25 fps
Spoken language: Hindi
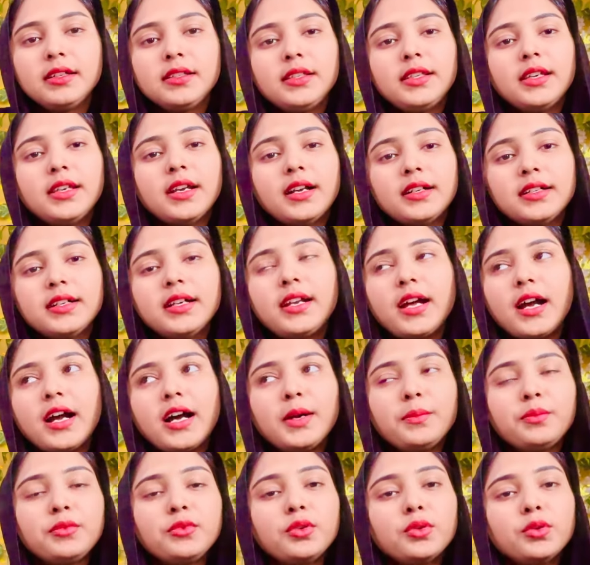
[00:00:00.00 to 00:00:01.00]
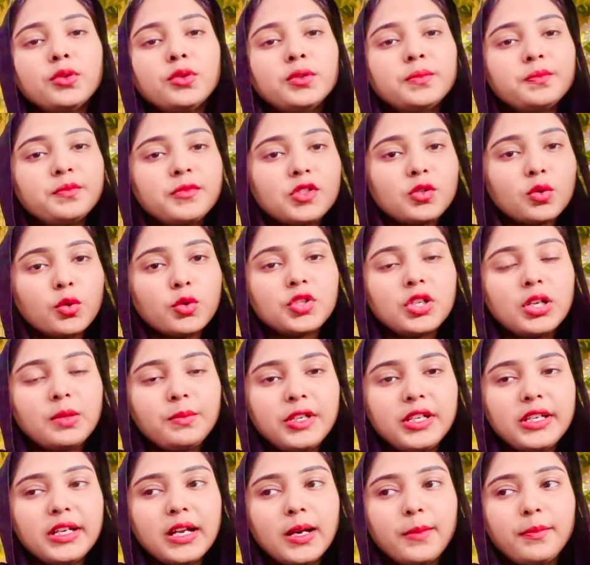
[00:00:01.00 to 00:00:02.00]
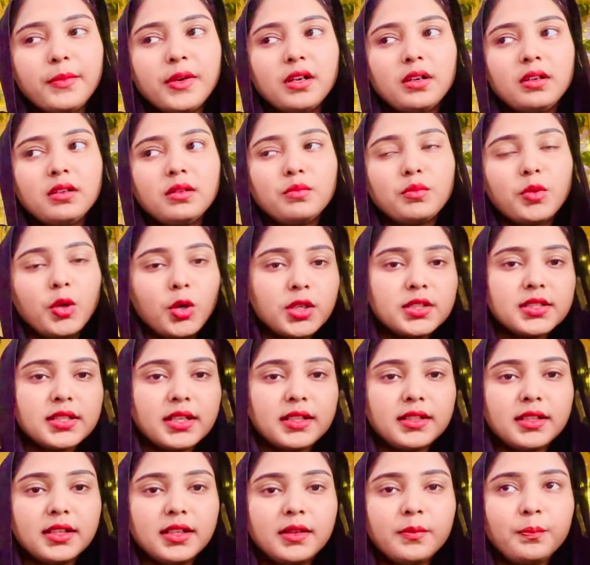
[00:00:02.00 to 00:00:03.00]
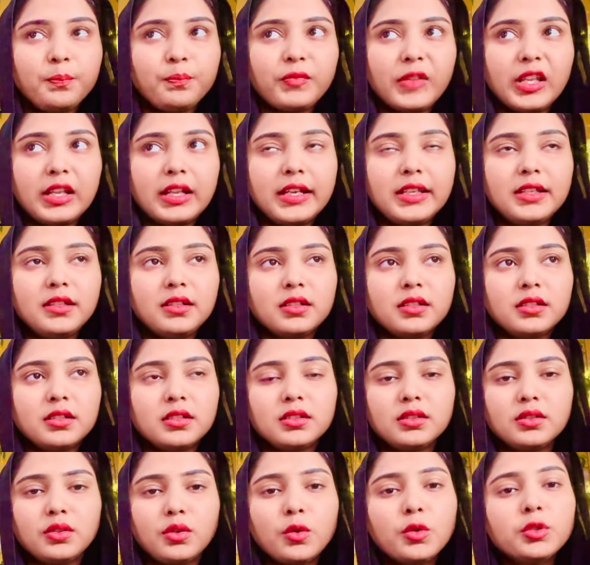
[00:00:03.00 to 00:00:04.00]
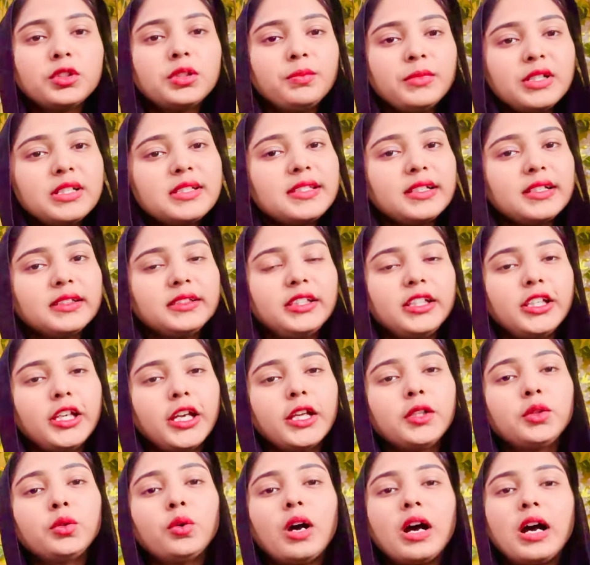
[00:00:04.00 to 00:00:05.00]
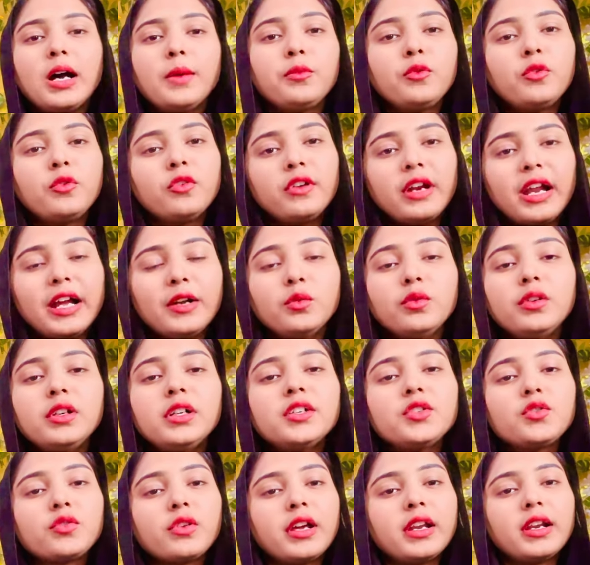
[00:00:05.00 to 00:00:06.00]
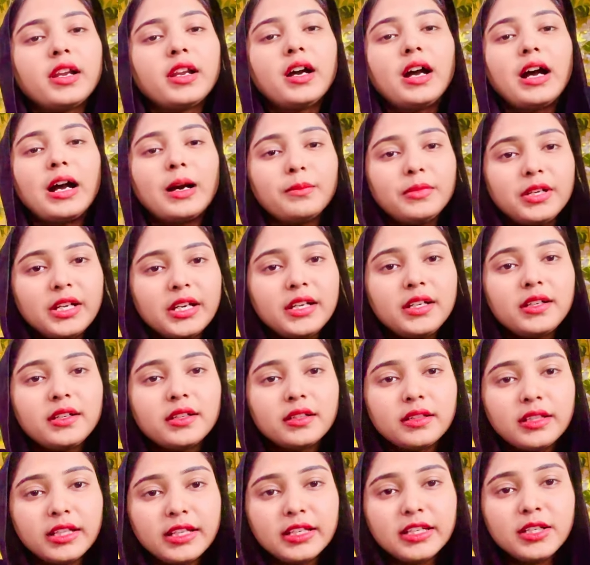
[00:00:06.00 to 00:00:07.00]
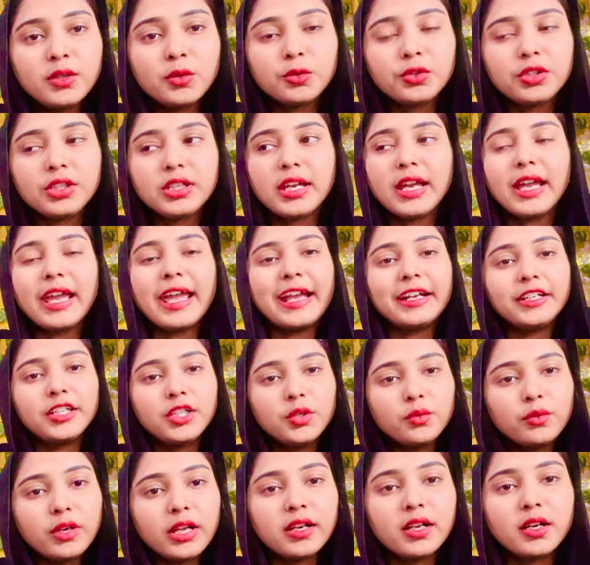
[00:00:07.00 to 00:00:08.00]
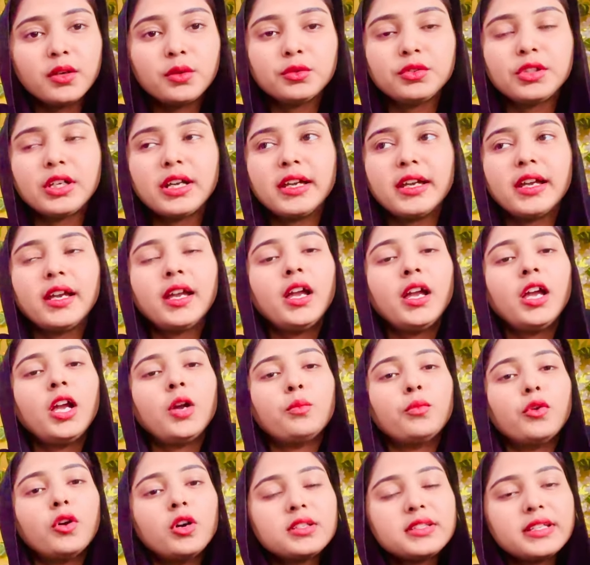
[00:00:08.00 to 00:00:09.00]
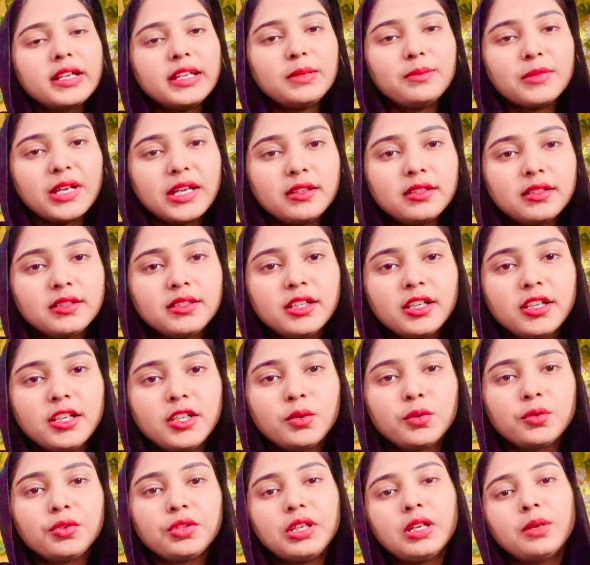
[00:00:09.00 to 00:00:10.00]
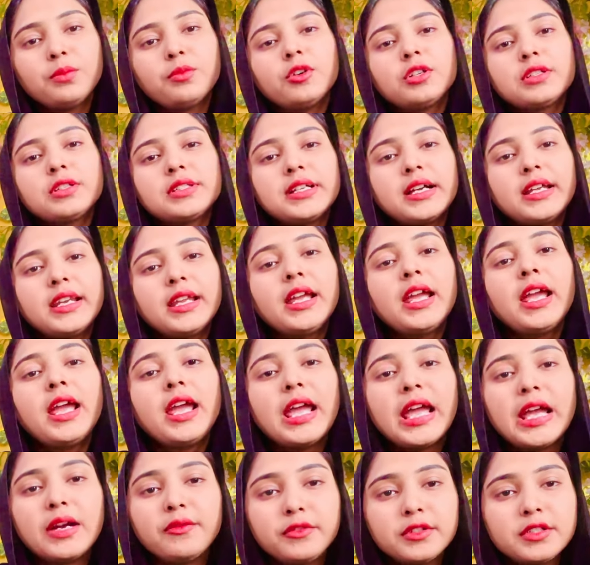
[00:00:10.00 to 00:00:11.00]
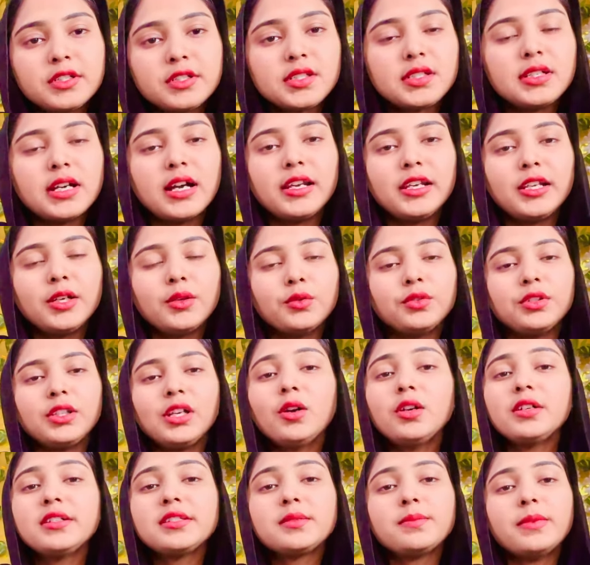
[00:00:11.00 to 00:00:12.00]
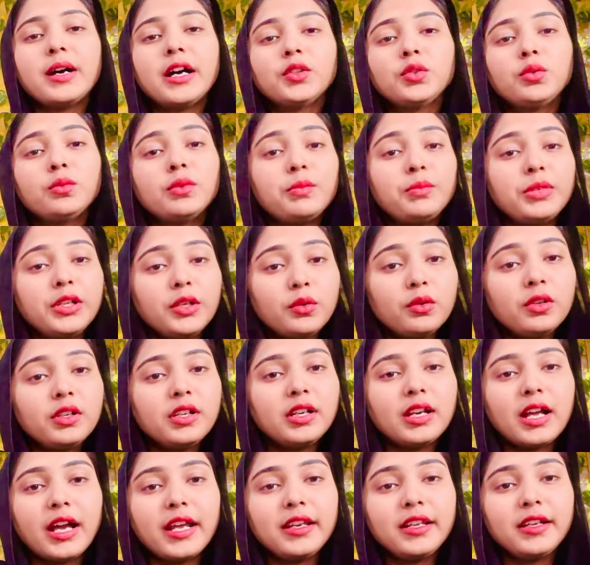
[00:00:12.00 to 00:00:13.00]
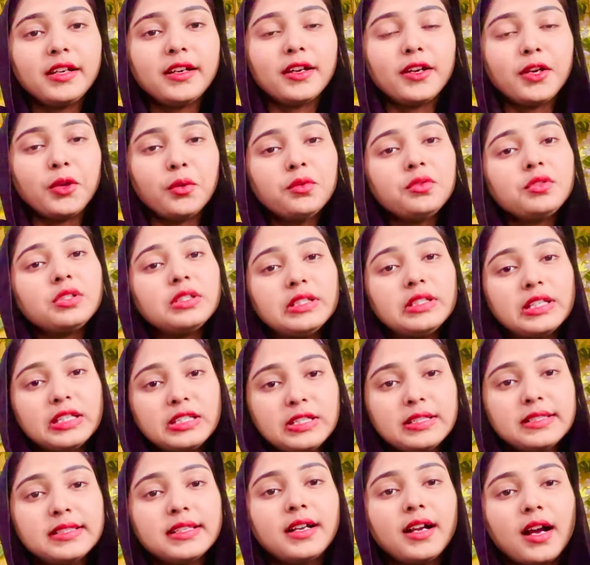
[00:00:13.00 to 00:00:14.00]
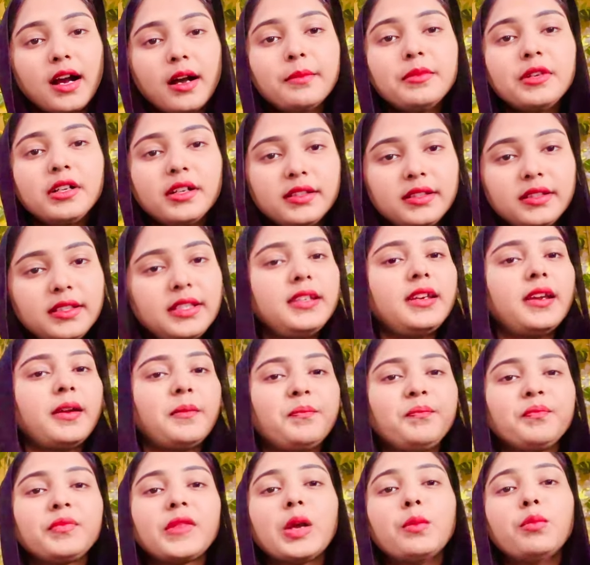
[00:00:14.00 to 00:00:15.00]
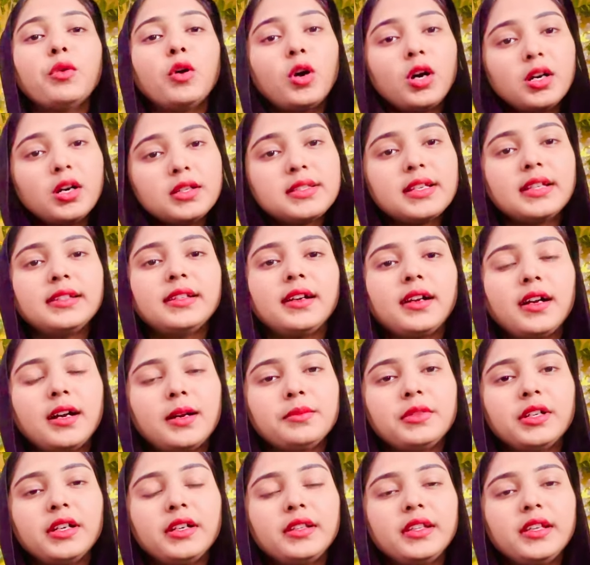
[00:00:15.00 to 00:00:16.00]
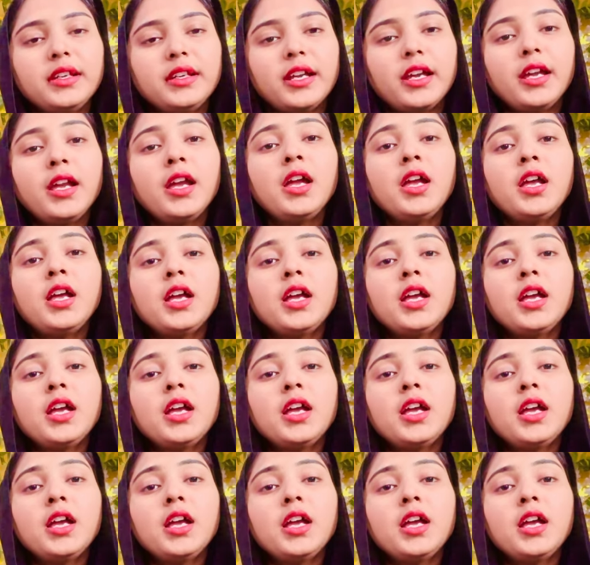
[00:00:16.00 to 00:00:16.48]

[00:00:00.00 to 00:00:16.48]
कि अगर आपको सोशल मीडिया पर बहुत ज़्यादा लाइक ग्रोथ मिल सकती है तो आपको रेगुलर जो है ना अपडेट देनी होती है एक्टिव रहना होता है बहुत सारी मेहनत करनी होती है बहुत सारे एफर्ट्स डालने होते हैं और इस बात को मैं बिल्कुल डिनाई नहीं कर रही हूँ ये चीज़ें काम करती हैं बहुत ज़्यादा काम करती हैं